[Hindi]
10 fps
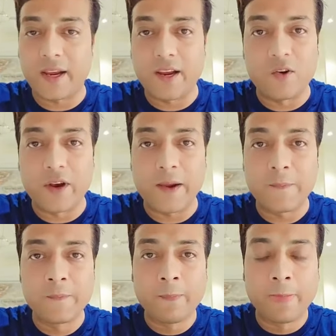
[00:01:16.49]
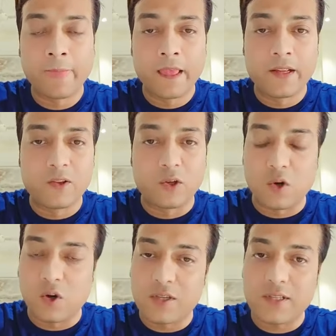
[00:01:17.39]
की होगी तो
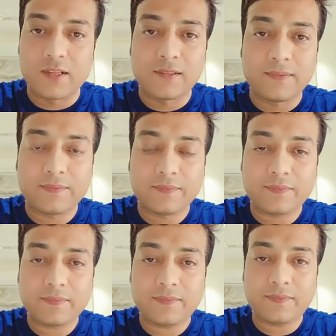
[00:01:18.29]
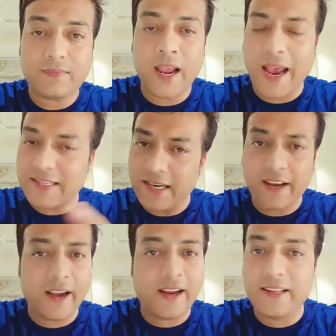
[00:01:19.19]
दोस्त ऐसे
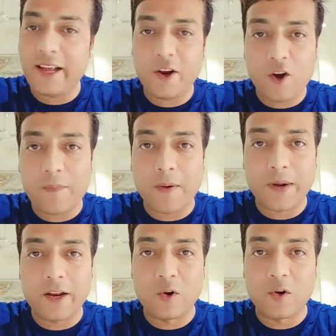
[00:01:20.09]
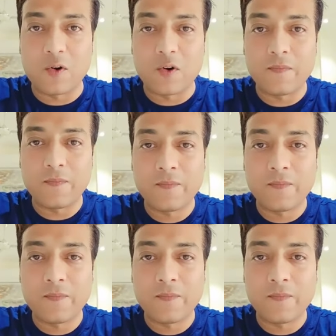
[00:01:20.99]
ट्रेनिंग दे रहे हो आप अपने लोगों को